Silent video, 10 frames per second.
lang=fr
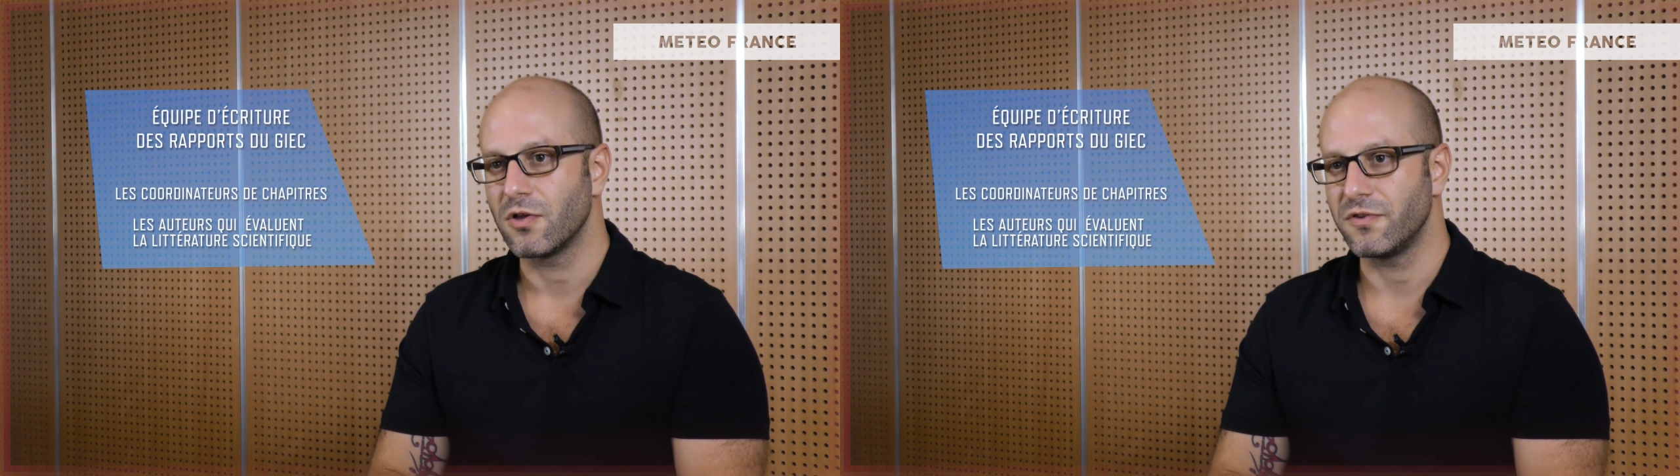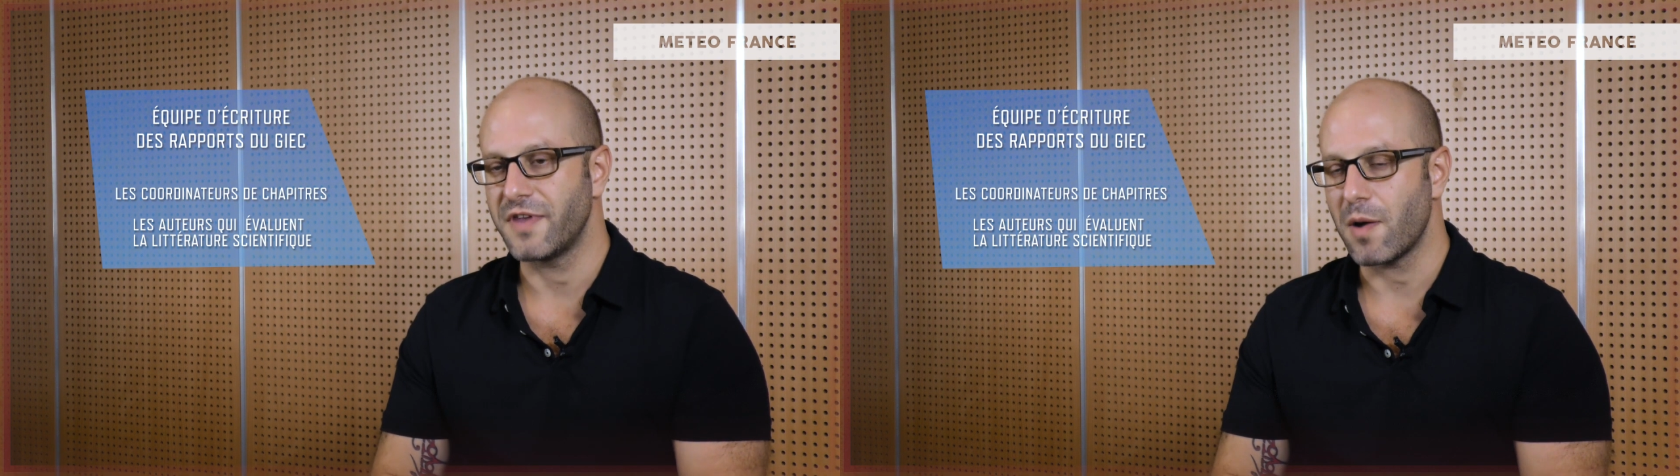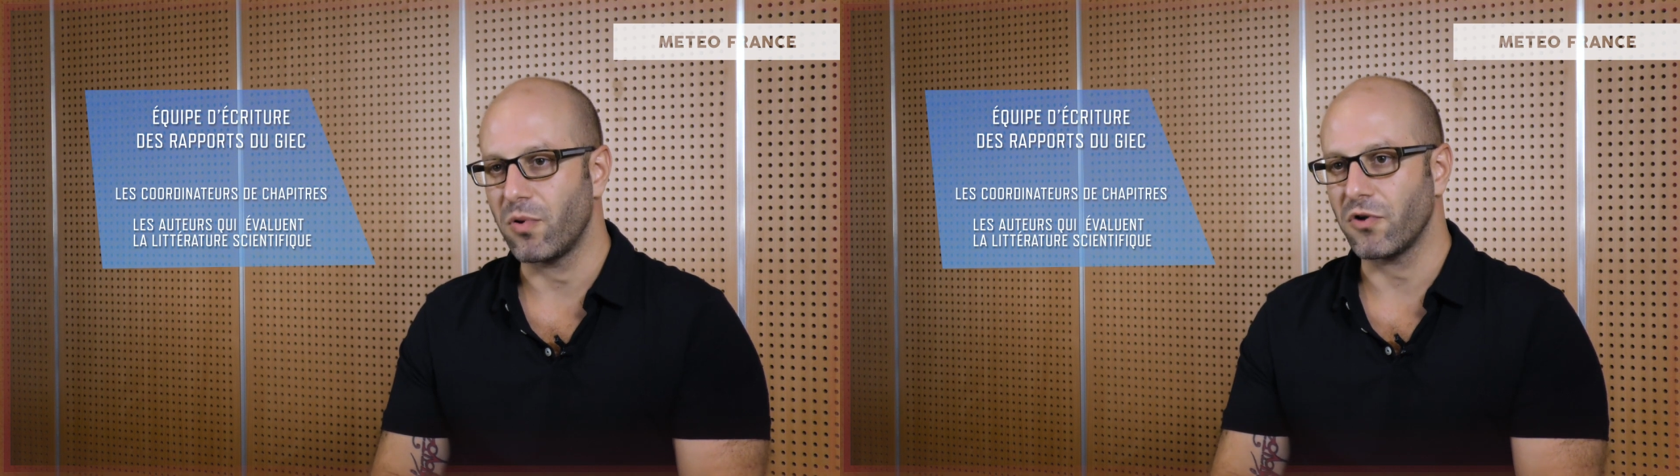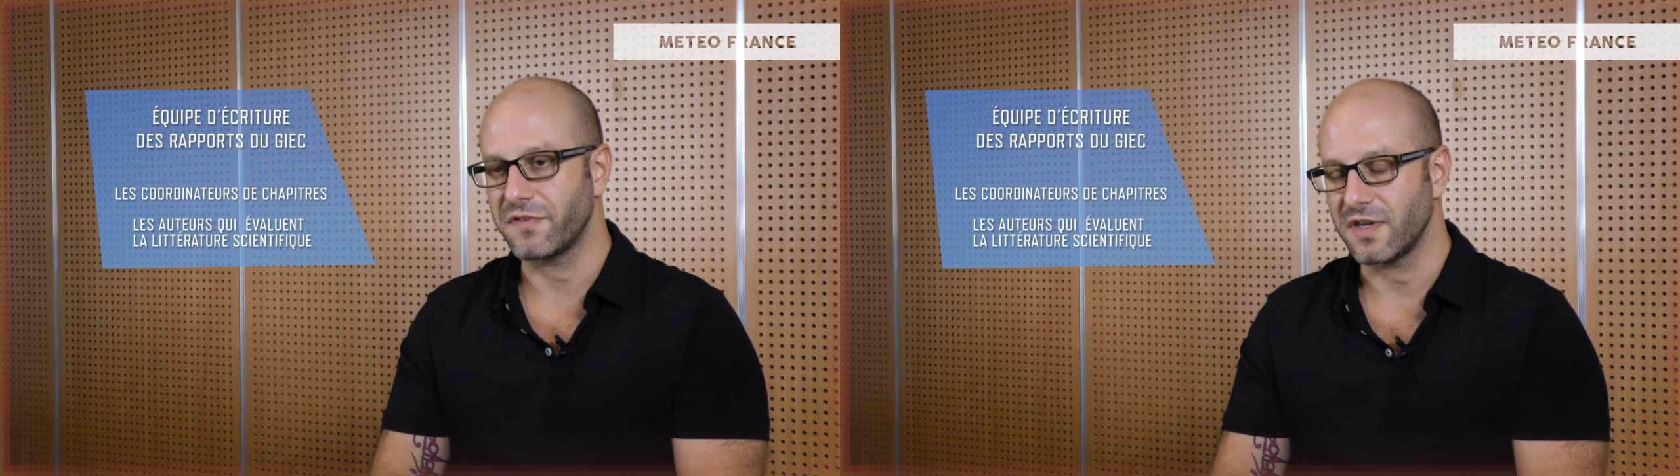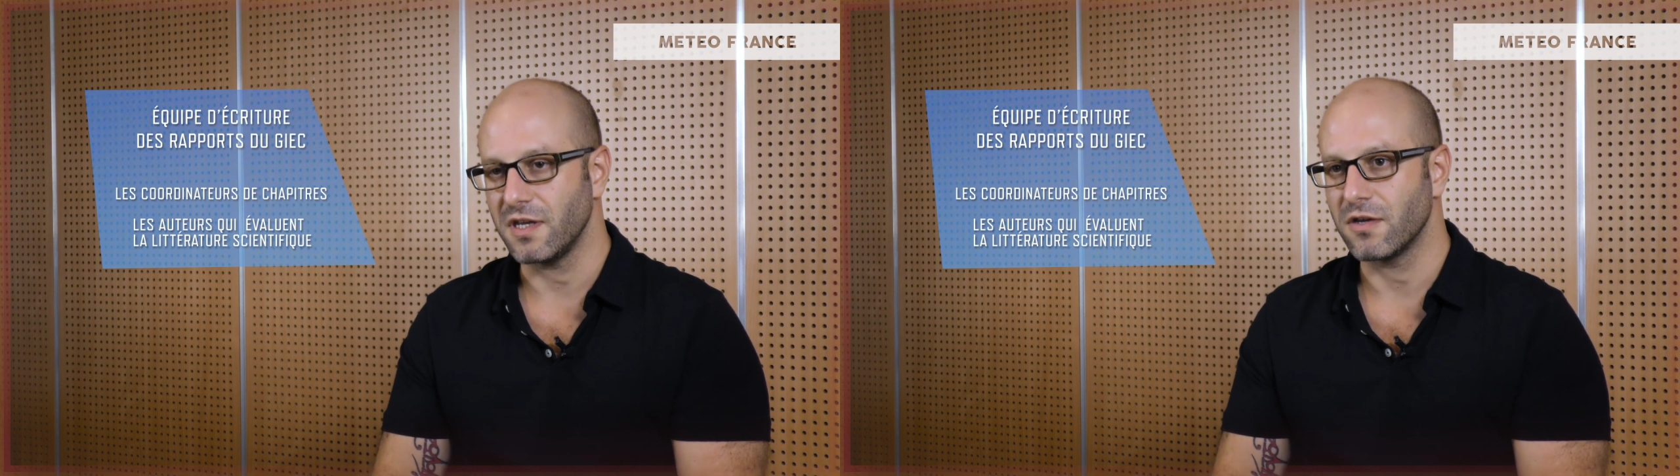
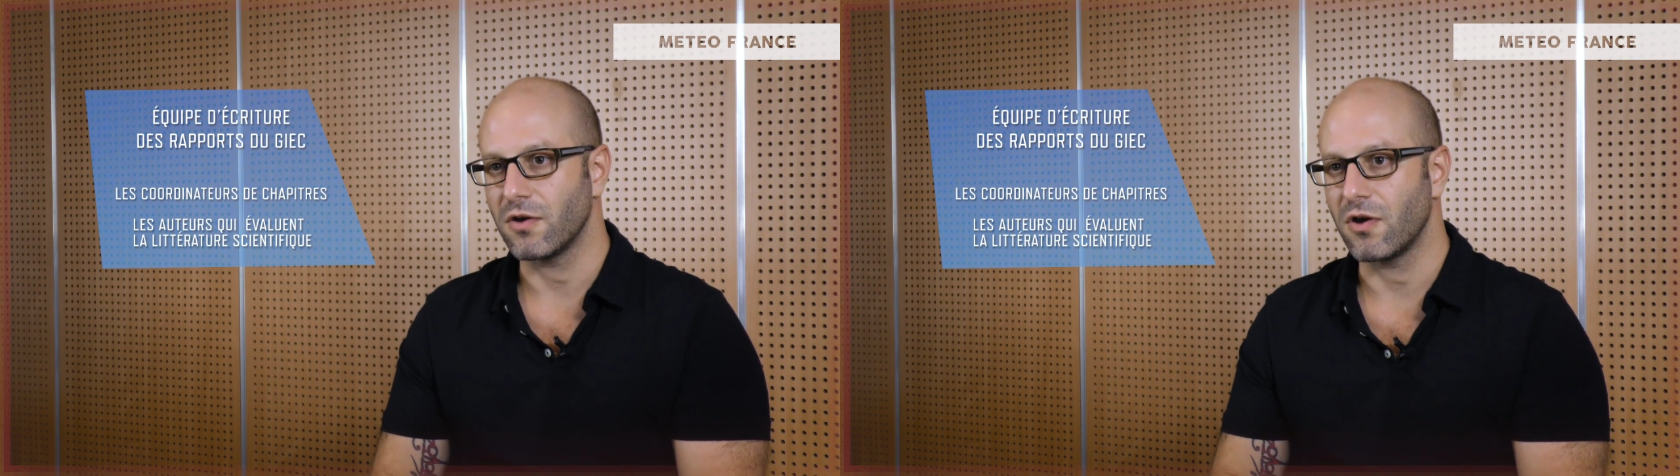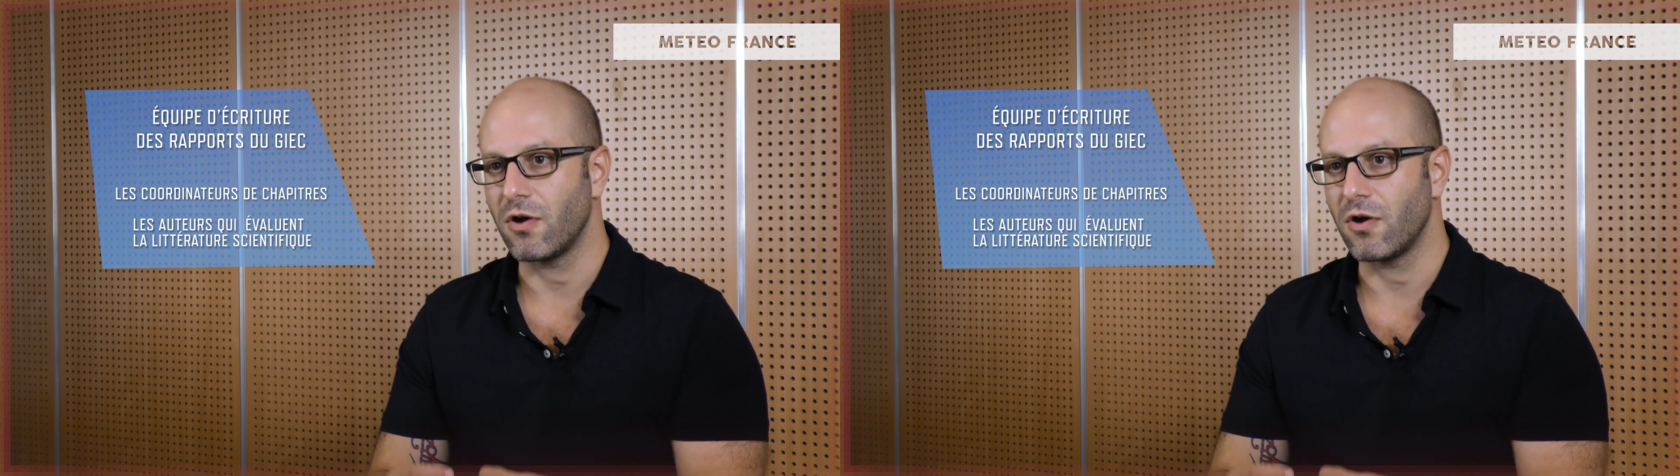d'apporter